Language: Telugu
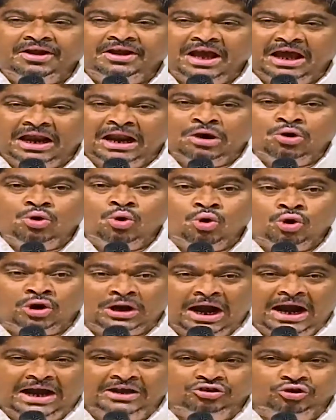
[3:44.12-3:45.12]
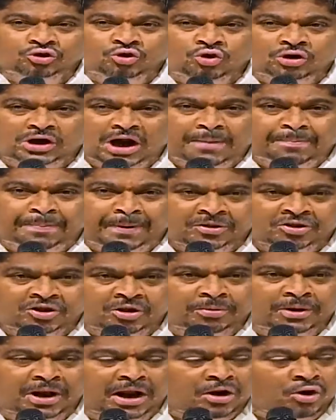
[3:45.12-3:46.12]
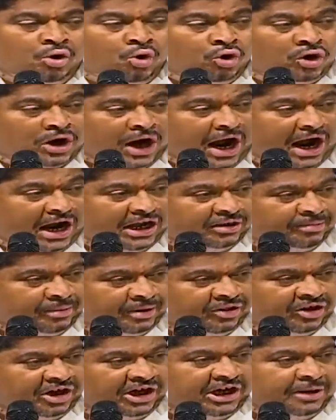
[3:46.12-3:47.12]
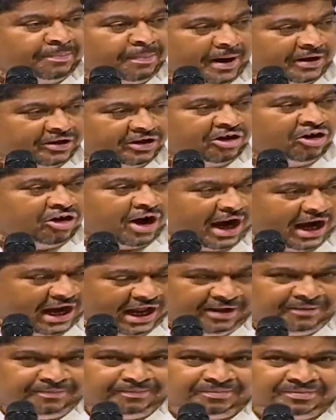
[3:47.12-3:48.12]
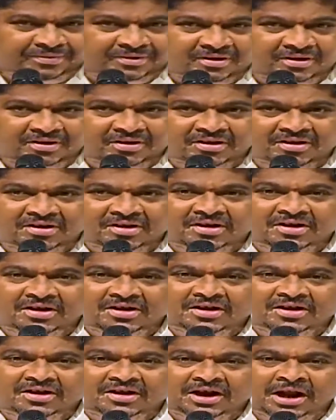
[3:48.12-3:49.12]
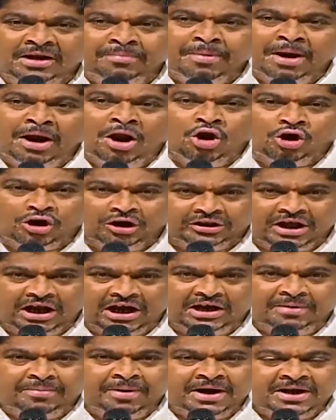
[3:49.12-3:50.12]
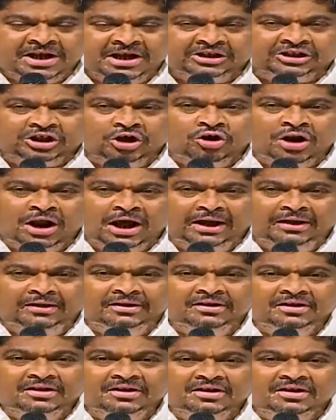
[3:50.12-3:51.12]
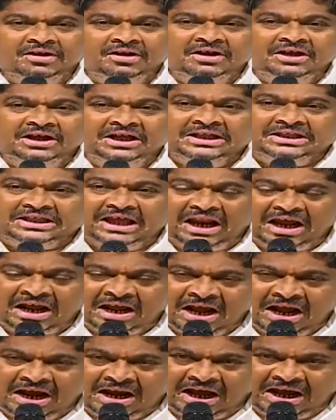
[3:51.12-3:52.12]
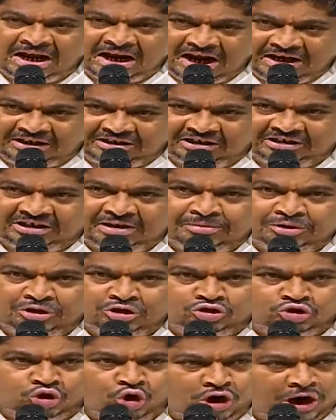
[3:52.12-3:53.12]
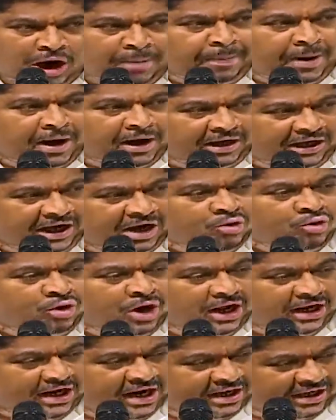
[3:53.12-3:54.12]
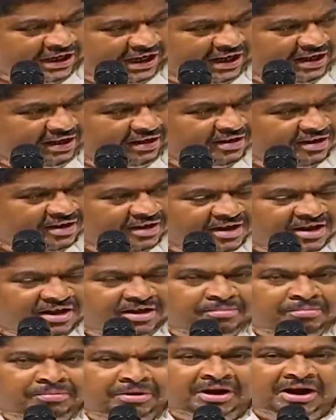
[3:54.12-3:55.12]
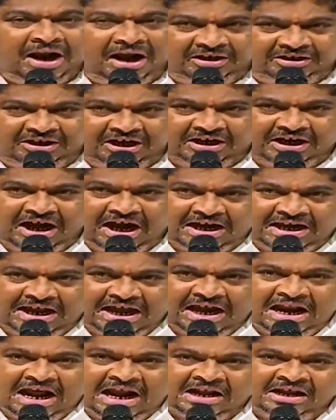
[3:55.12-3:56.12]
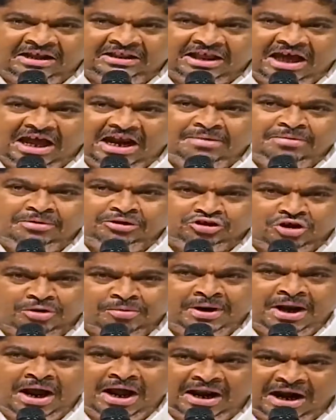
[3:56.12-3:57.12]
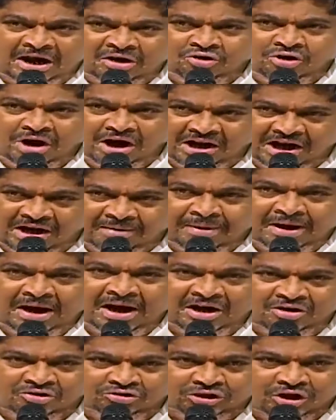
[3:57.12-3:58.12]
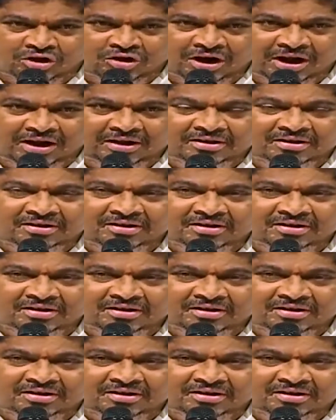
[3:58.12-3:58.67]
ఇవాళ నూట ఐదు నూట పంతొమ్మిదిలో నూట ఐదు మందికి డిపాజిట్లు రాలే నేను మళ్ళొక్కసారి డిమాండ్ చేస్తా ఉన్నా ఈ తెలంగాణ రాష్ట్ర సమితి తోక పార్టీగా ఉండే కంటే మీ రాష్ట్ర కార్యాలయానికి తాళం వేసుకోమని ఆనాడు కూడా అడిగిన మళ్ళీ అడుగుతా ఉన్నా